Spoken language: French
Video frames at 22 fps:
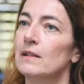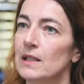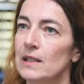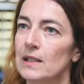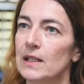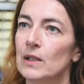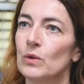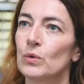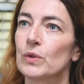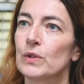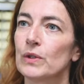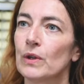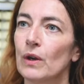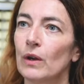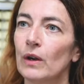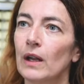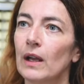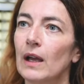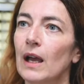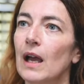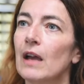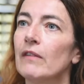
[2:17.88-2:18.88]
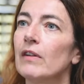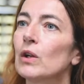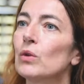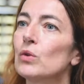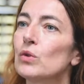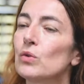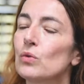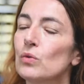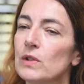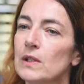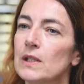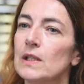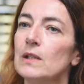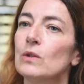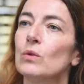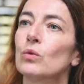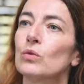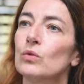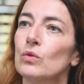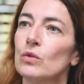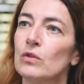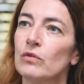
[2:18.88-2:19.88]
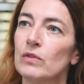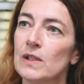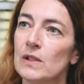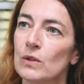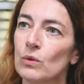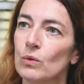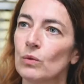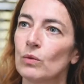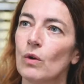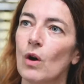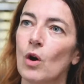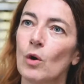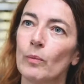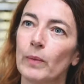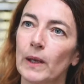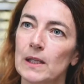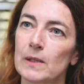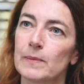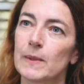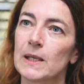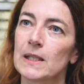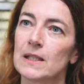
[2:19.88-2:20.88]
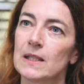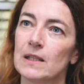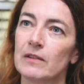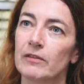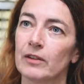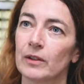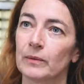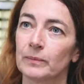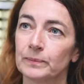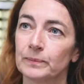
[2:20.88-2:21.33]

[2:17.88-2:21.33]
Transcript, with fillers: dédiée au sol, avec le souci d'une vision en perspective.